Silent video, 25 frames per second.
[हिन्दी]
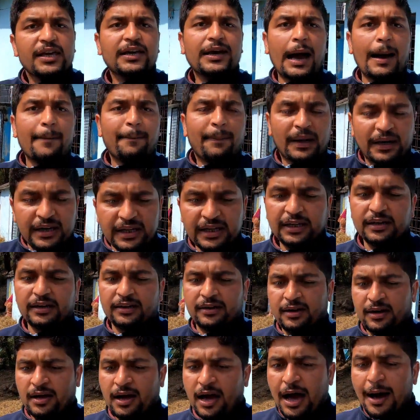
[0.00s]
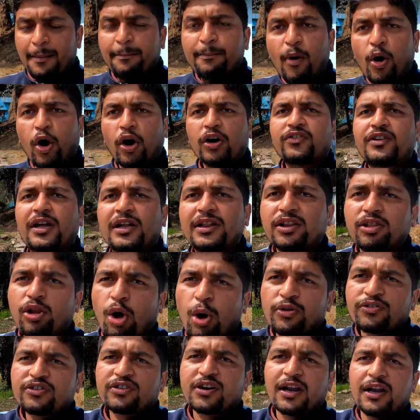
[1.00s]
दही का पनीर हम बहुत
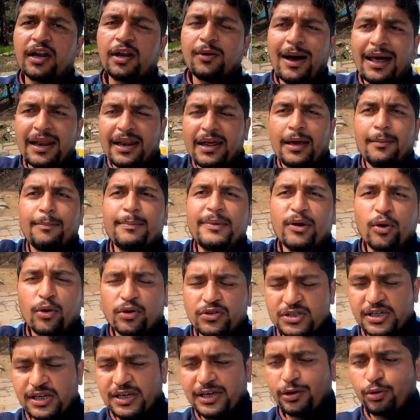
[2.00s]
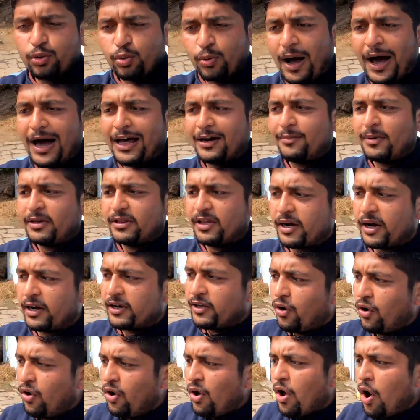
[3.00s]
जल्द लॉन्च करने वाले हैं विनोद जी की दुकान में
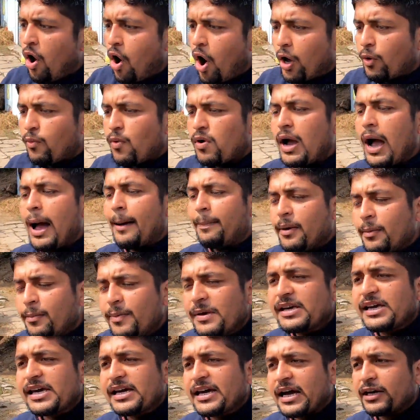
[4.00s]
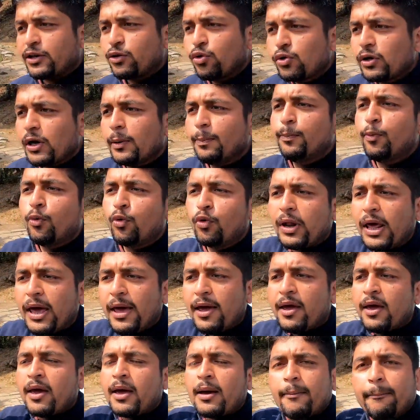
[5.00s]
दगड़ियों और वो काफ़ी बिकेगा क्योंकि
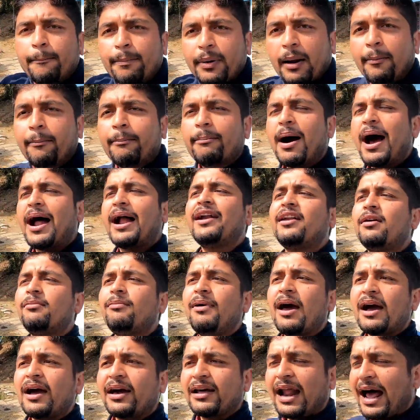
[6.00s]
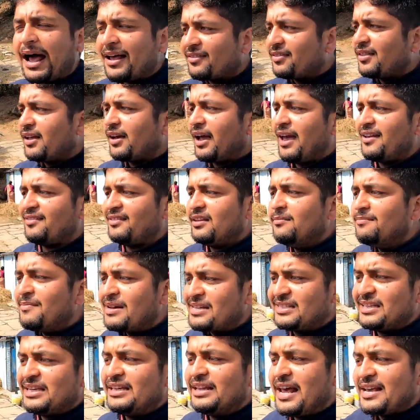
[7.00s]
पूरे ब्रह्मांड में अगर आज तक
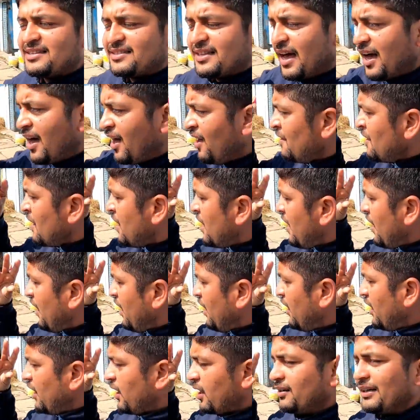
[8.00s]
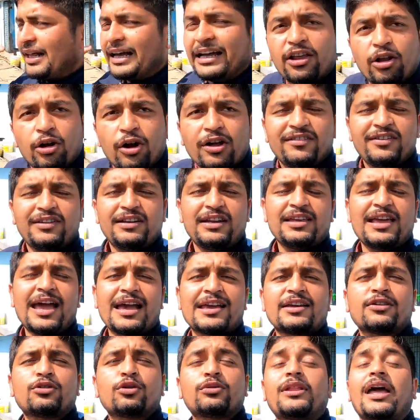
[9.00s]
ऐसी मशीन ऐसा टेक्नोलॉजी
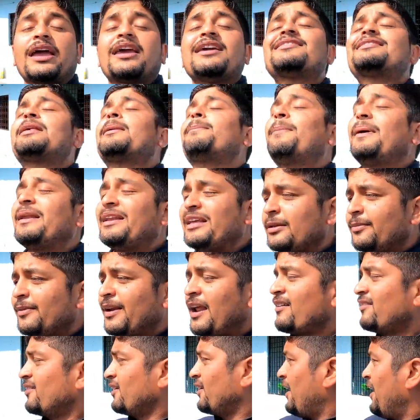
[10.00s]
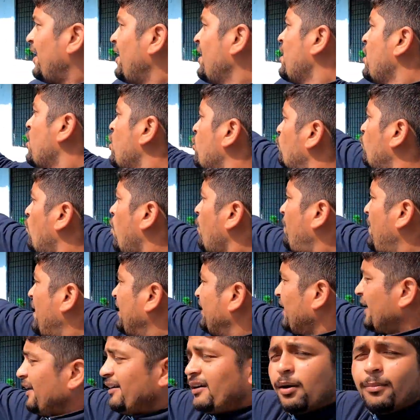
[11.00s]
नहीं आई है जो दही से पनीर बना सके वो
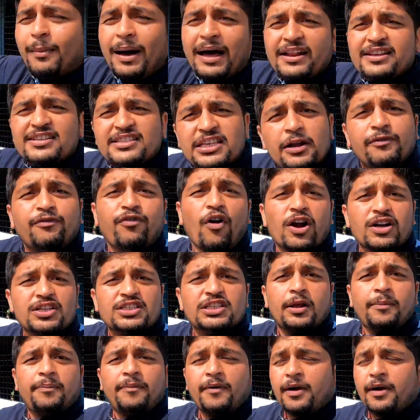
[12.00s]
पेटेंट हमारे सिर्फ और